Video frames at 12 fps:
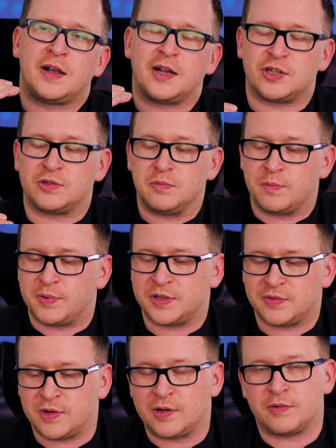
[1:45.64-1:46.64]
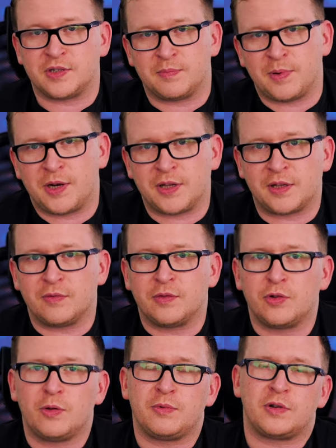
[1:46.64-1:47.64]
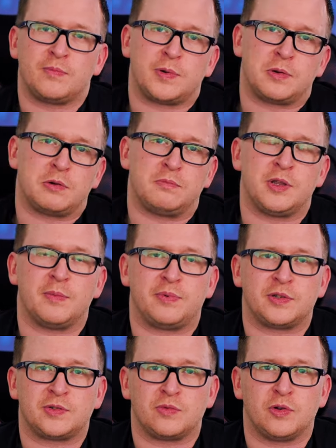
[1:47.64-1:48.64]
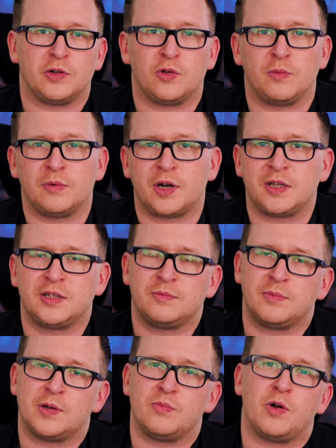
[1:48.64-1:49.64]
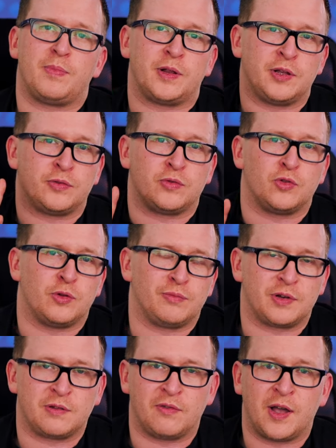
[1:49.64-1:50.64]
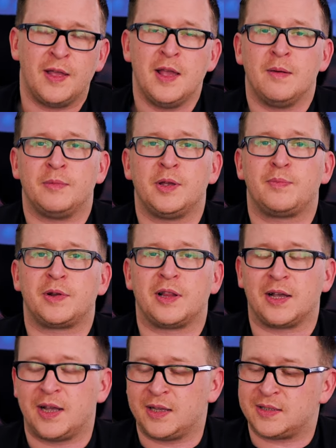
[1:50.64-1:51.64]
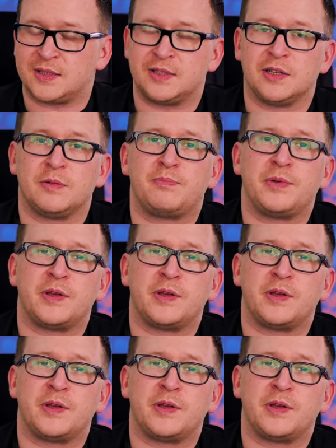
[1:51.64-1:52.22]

каждому присваивается порядковый номер, например, мне присвоили номер один, моему оппоненту номер два. Мне предлагается сделать